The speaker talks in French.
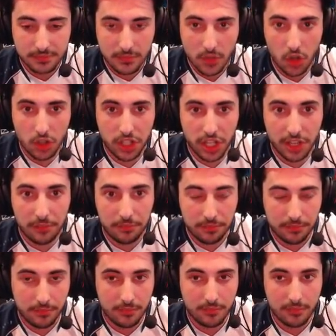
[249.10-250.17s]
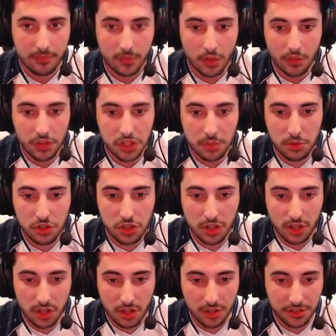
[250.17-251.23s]
Ok. On va lui dire bonne
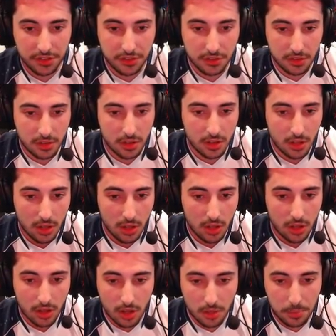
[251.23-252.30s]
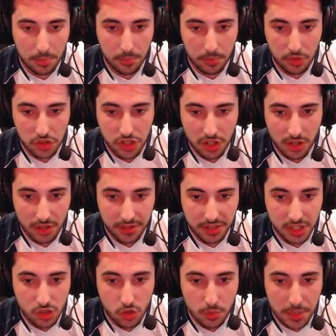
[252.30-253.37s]
chance. Hop, bonne chance.
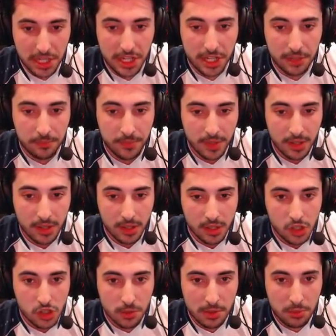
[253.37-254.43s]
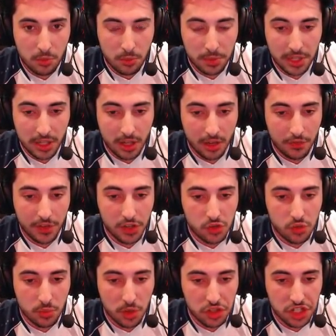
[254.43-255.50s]
Il joue bélier. Je vais mettre mon euh, enfin, il
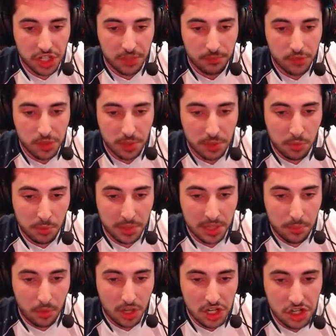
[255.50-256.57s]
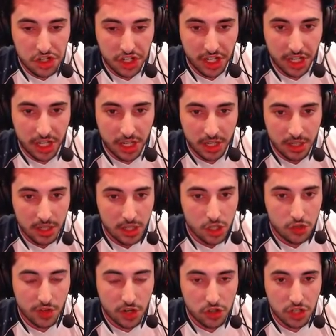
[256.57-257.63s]
joue mortier. Je vais mettre mon bélier pour aller gérer.
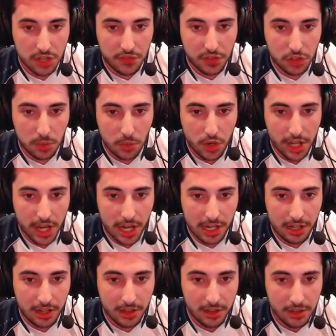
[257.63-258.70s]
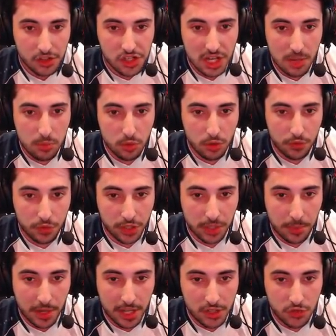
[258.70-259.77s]
Je vais rajouter un fantôme royal. J'ai la boule de feu qui est
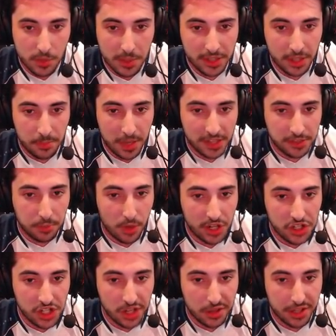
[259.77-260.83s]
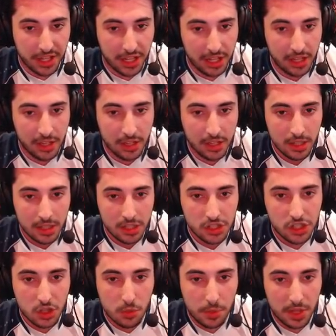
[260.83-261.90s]
prête. Je vais mettre des bats pour aller gérer ça.
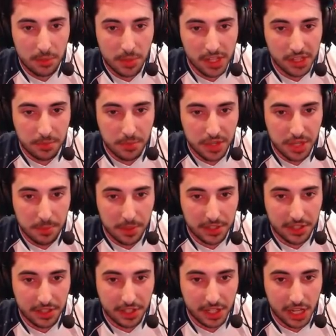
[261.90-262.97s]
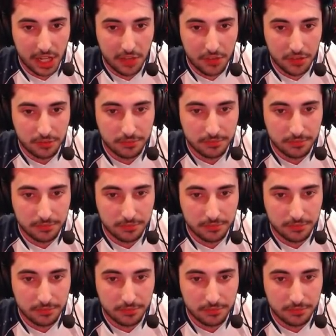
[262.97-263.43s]
J'ai loupé une batte, mais c'est pas très très grave.